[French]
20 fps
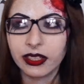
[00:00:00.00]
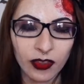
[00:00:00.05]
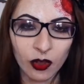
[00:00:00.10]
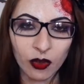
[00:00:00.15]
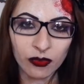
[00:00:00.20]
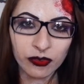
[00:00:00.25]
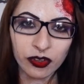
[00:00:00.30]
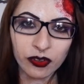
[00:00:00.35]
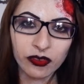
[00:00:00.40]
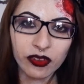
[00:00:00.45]

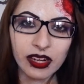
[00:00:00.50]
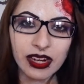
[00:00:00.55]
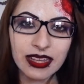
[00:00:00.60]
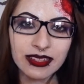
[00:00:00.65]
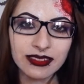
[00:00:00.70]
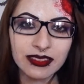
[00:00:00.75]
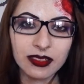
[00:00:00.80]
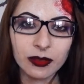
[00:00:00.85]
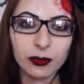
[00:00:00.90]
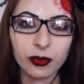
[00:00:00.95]
Enfin voilà,
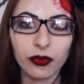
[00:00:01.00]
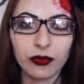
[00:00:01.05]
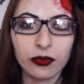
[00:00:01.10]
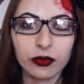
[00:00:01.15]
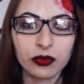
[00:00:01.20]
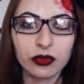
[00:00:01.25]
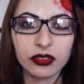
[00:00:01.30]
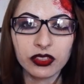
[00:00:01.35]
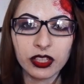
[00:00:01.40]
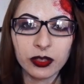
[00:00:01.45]
c'était pour vous
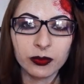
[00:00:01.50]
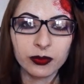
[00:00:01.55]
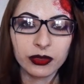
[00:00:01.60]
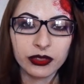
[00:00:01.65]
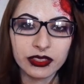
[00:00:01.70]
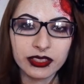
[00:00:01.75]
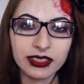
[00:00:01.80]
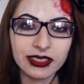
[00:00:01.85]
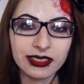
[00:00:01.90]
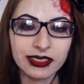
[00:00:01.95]
donner une
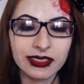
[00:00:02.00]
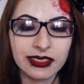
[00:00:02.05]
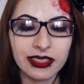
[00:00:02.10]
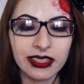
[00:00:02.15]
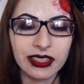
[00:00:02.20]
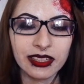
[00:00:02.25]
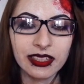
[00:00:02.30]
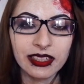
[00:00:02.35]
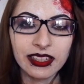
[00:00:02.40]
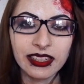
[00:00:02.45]
petite
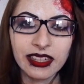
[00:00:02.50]
idée.